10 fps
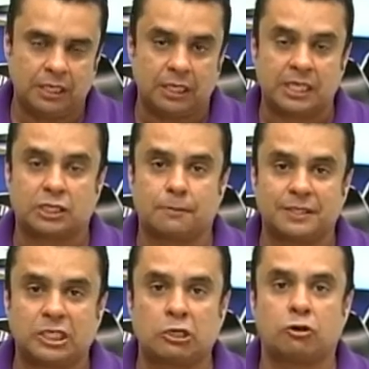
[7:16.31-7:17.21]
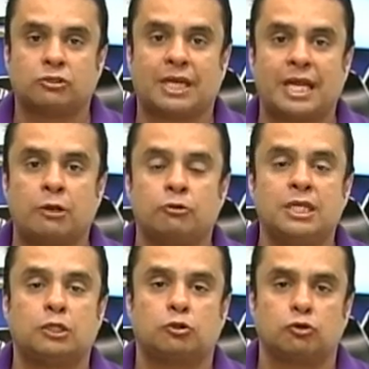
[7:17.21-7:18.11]
Y eso pues que son los
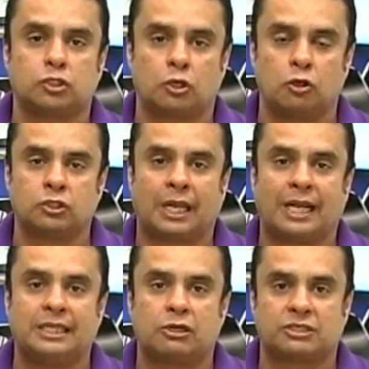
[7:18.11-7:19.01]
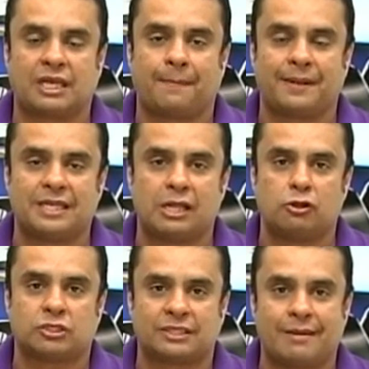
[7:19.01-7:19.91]
eruditos, los grandes, los que están aprendiendo,
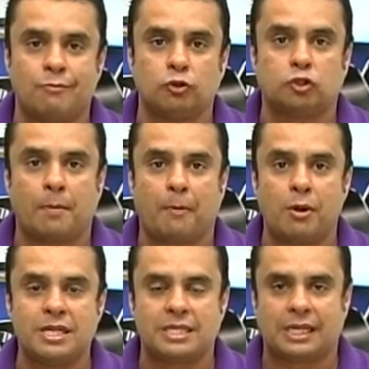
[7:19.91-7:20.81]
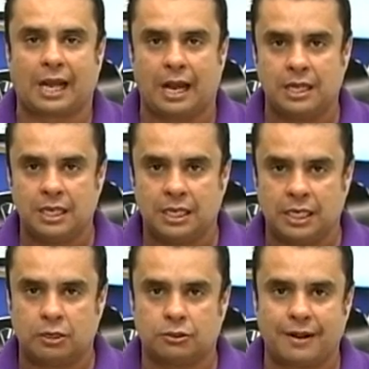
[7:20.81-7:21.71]
los que saben mucho de política
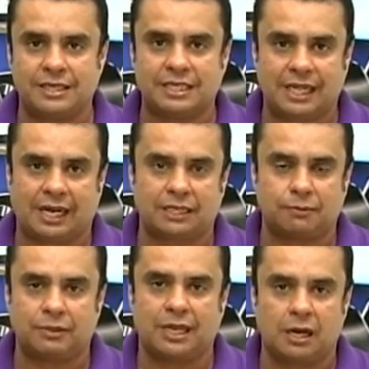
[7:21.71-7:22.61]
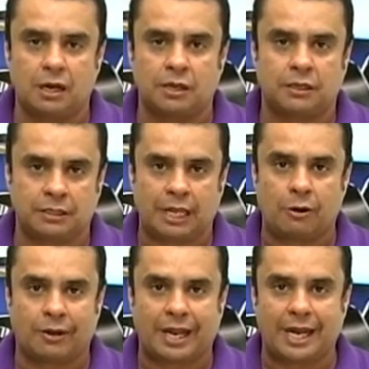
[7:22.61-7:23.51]
y no saben ni siquiera responder de
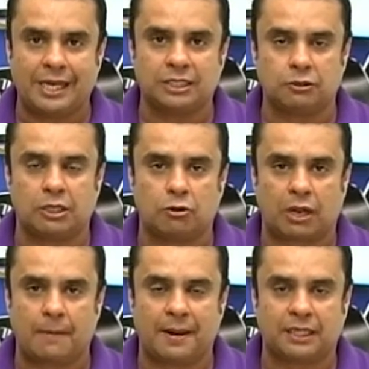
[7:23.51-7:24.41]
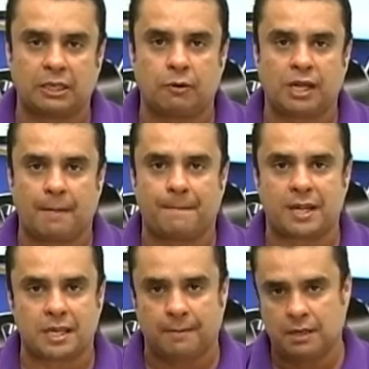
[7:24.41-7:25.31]
lo que él hizo y de lo que él planteó en
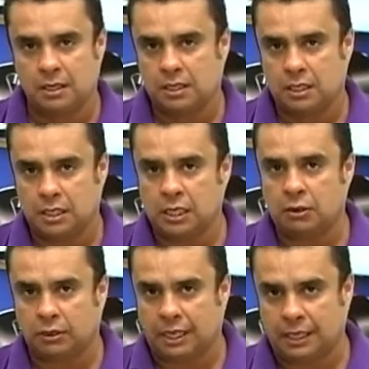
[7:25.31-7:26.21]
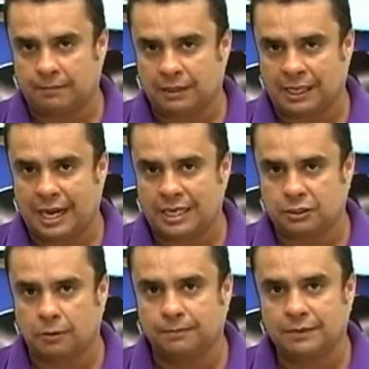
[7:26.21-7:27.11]
campaña y lo que realizó